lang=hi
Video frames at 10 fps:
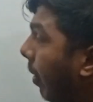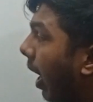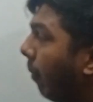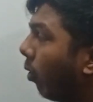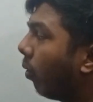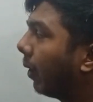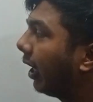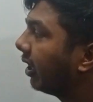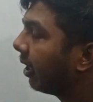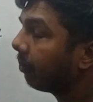हमने आप लोगों को
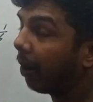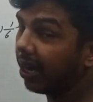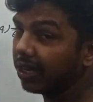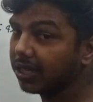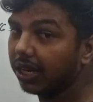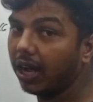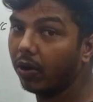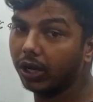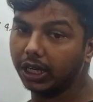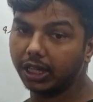बताया जैसे माइनस
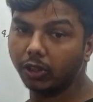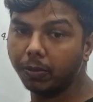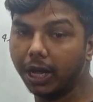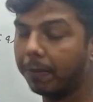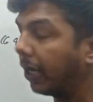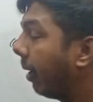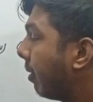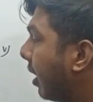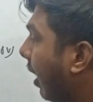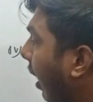लगा होगा ना कि तो हम क्या बटे में